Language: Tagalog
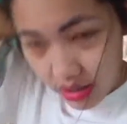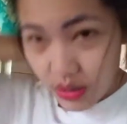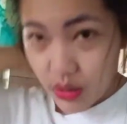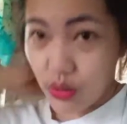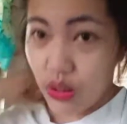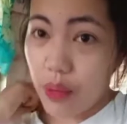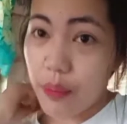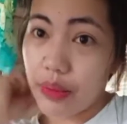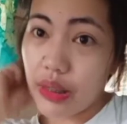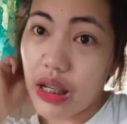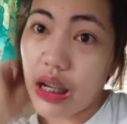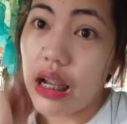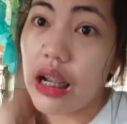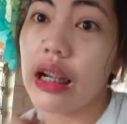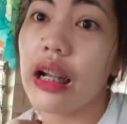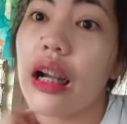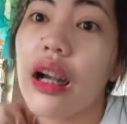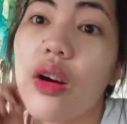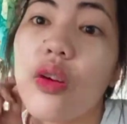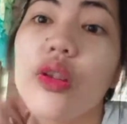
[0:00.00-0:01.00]
So, dapat ang
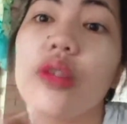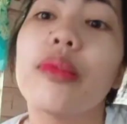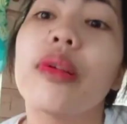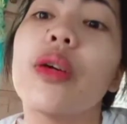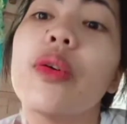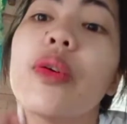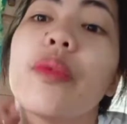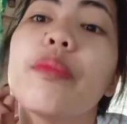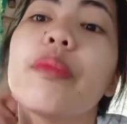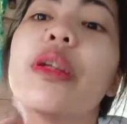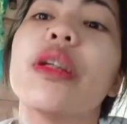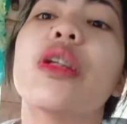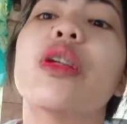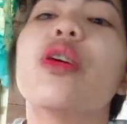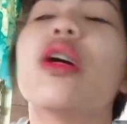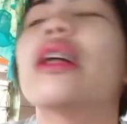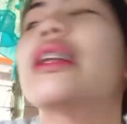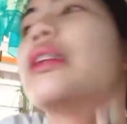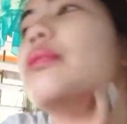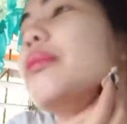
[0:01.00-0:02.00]
agal ako na magawin
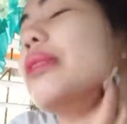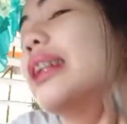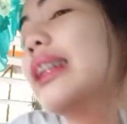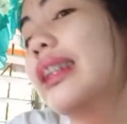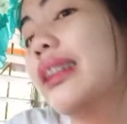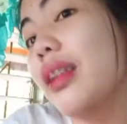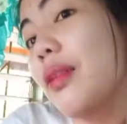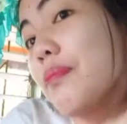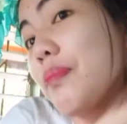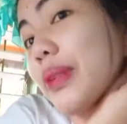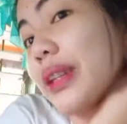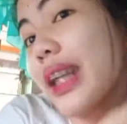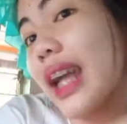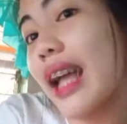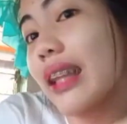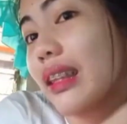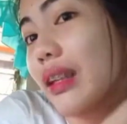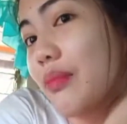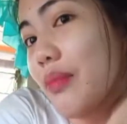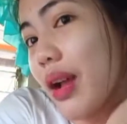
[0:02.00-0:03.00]
video kasi mag-stream pa si
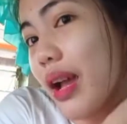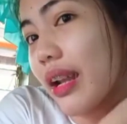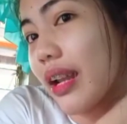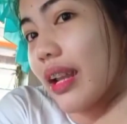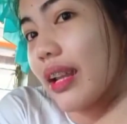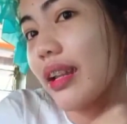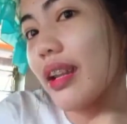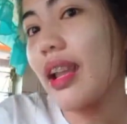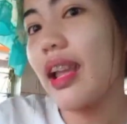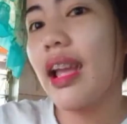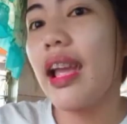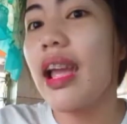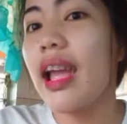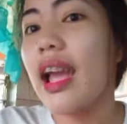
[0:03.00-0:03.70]
Ate Maren.